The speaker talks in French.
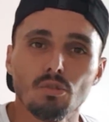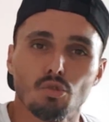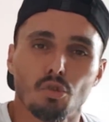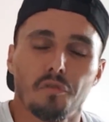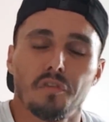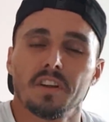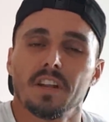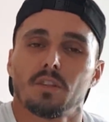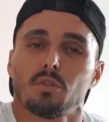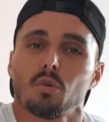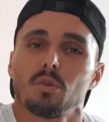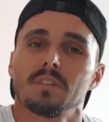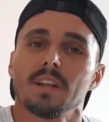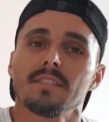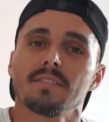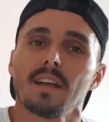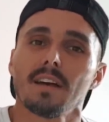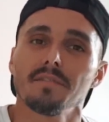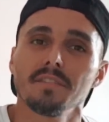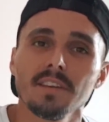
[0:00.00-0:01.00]
Tu fais des trucs
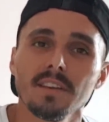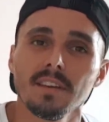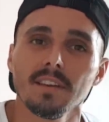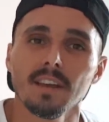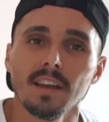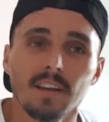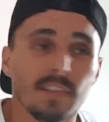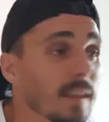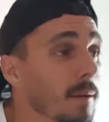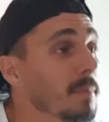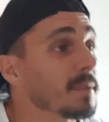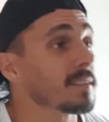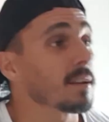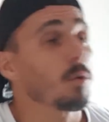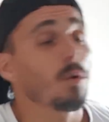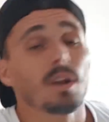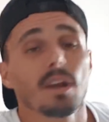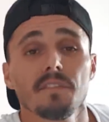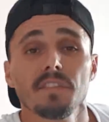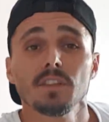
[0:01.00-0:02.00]
dans ta vie. Non, mais c'est
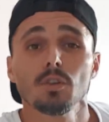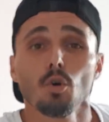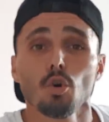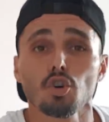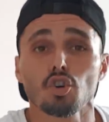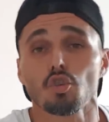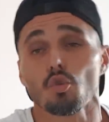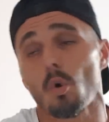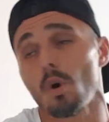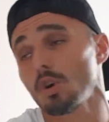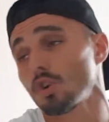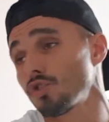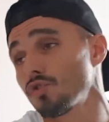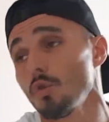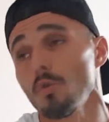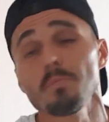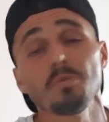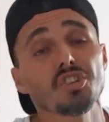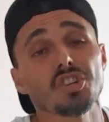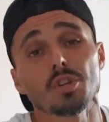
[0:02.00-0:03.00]
quoi la vidéo Je crois que je suis
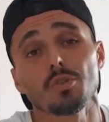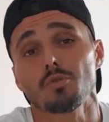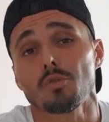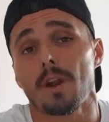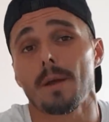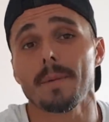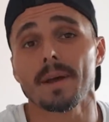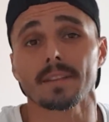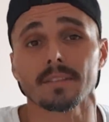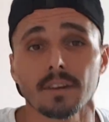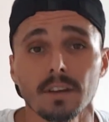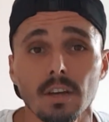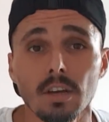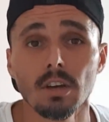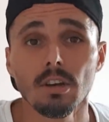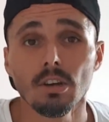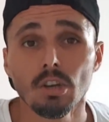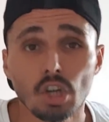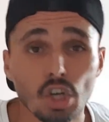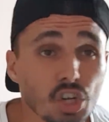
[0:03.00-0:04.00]
obligé de te la mettre.
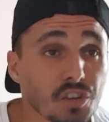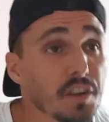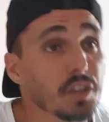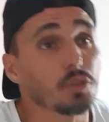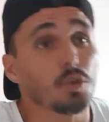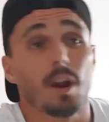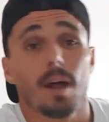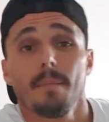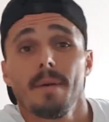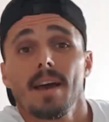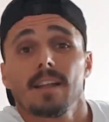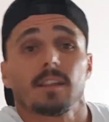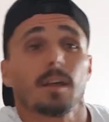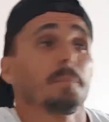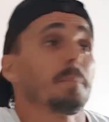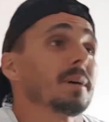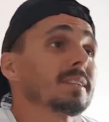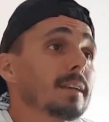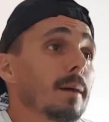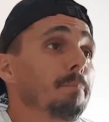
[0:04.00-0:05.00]
Je vais te la mettre
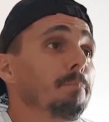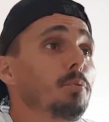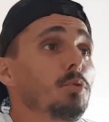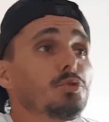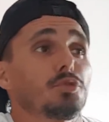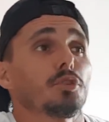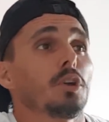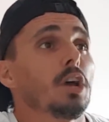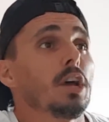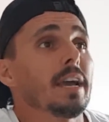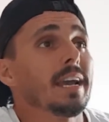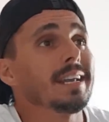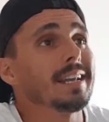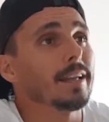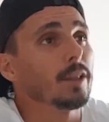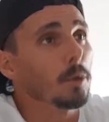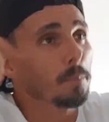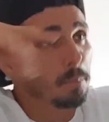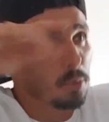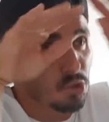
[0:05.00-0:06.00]
parce qu'en plus, il a
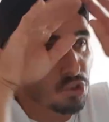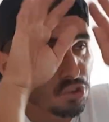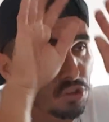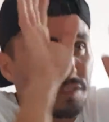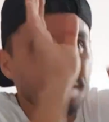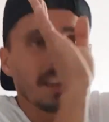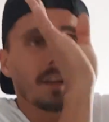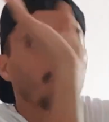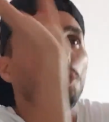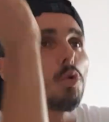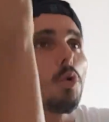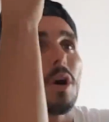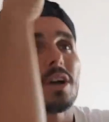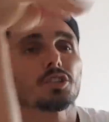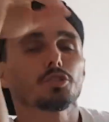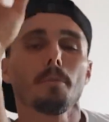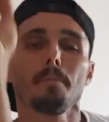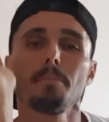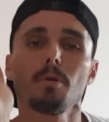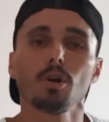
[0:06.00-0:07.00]
une petite
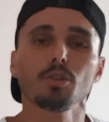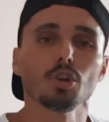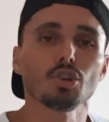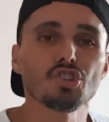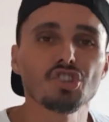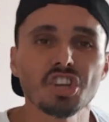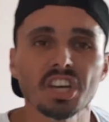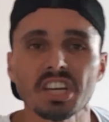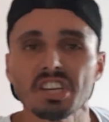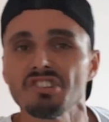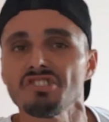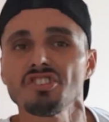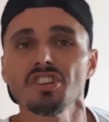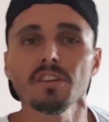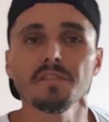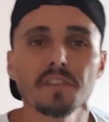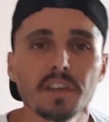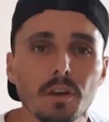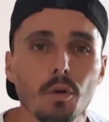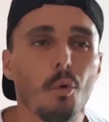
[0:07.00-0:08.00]
décoloration blonde. On dirait
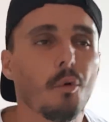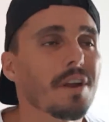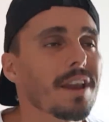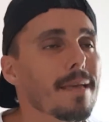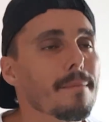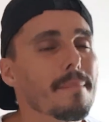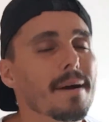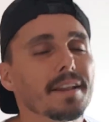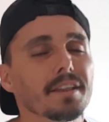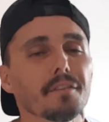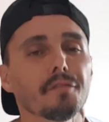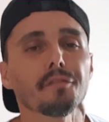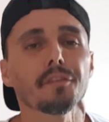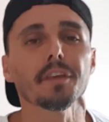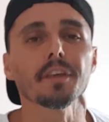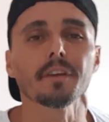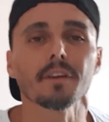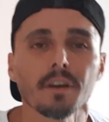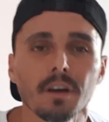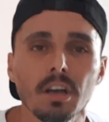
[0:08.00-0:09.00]
Stevie, gros, il est
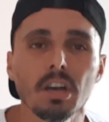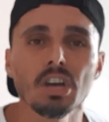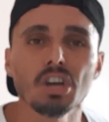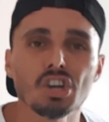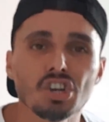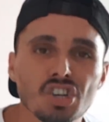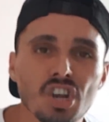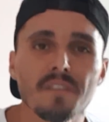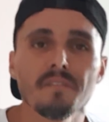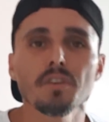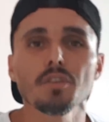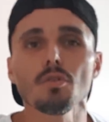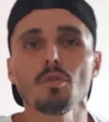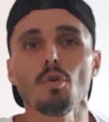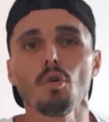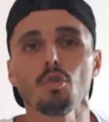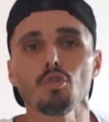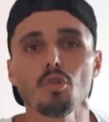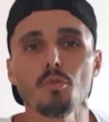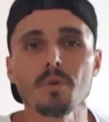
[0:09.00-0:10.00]
magnifique. J'ai mis de le
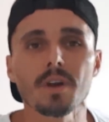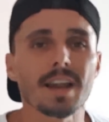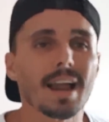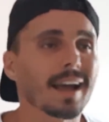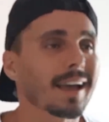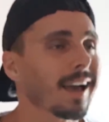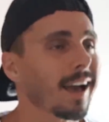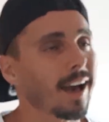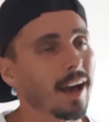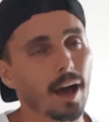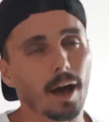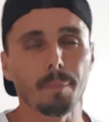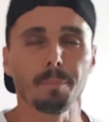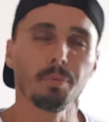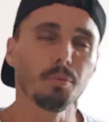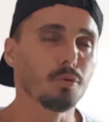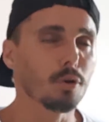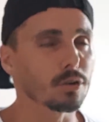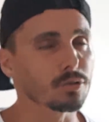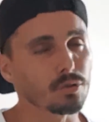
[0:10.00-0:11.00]
renommer la
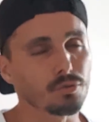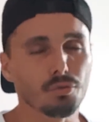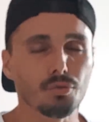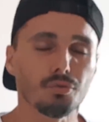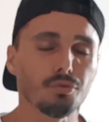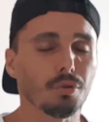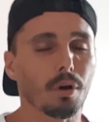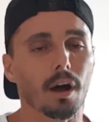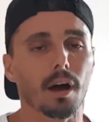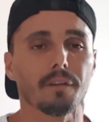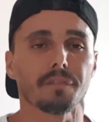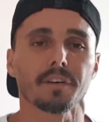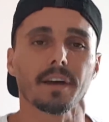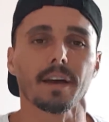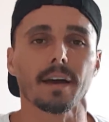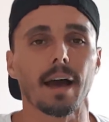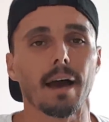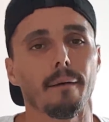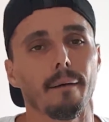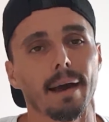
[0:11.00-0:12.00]
crapuleuse du Jura,
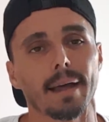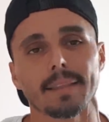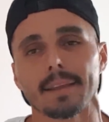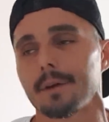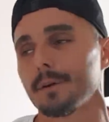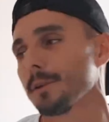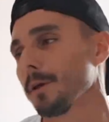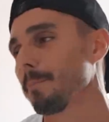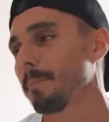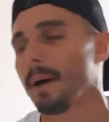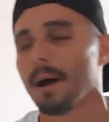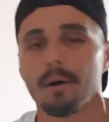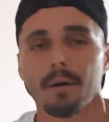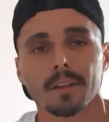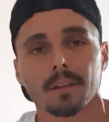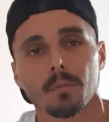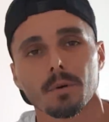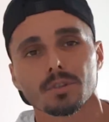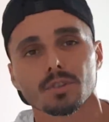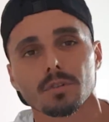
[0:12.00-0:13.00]
frère. Ah ouais, déconne pas,
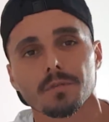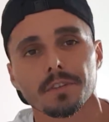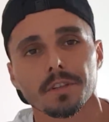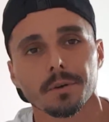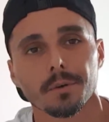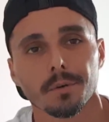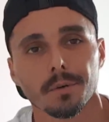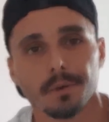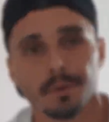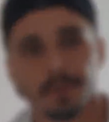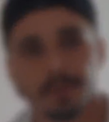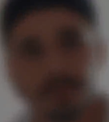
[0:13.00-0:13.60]
regarde-moi cette vidéo.